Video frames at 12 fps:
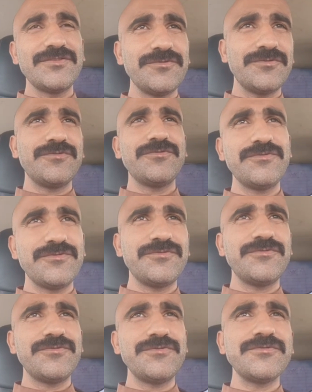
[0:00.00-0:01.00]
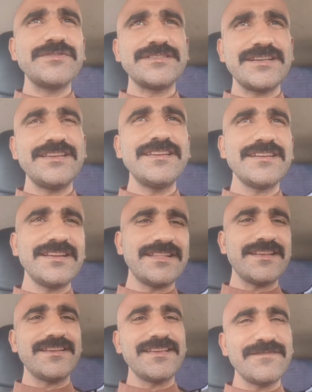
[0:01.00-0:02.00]
तो उनको चाहिए कि
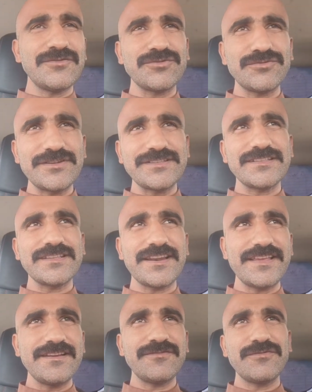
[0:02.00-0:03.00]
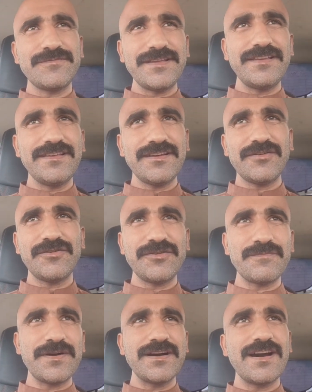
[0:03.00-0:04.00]
देखें वो थोड़े से तारीख को भी
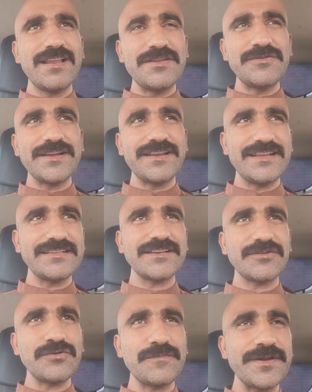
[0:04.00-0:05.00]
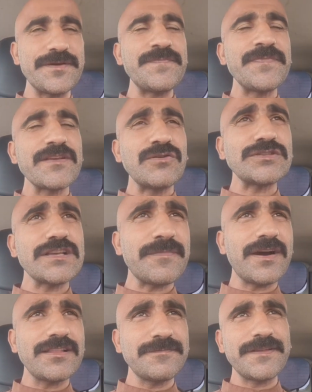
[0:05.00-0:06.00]
और बंगालियों के नेचर को भी उसके
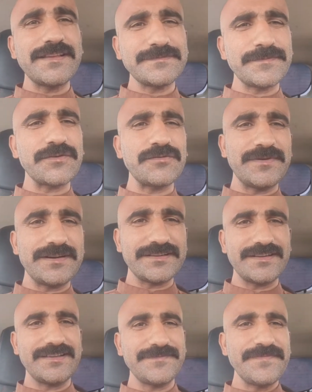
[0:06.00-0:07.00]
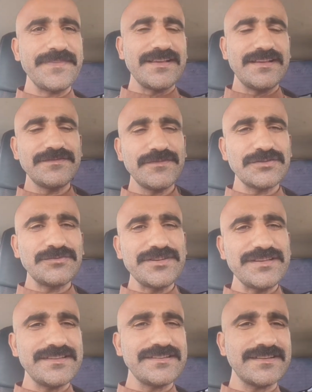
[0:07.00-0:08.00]
बाद फिर इस पर कमेंट करें इस वक्त
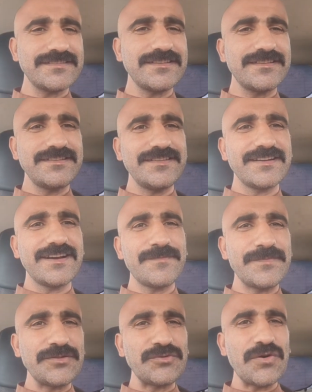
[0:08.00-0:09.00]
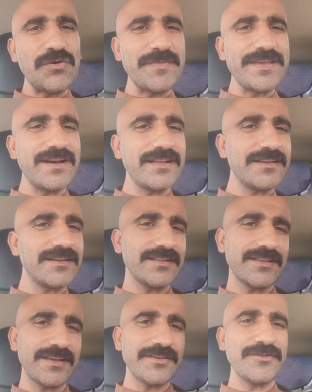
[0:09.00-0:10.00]
मुझे इजाज़त दीजिएगा आपने दुआओं में याद रखें
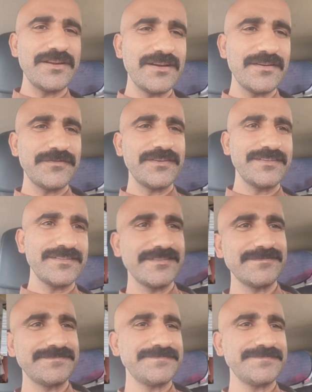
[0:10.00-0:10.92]
थैंक यू अल्लाह हाफिज़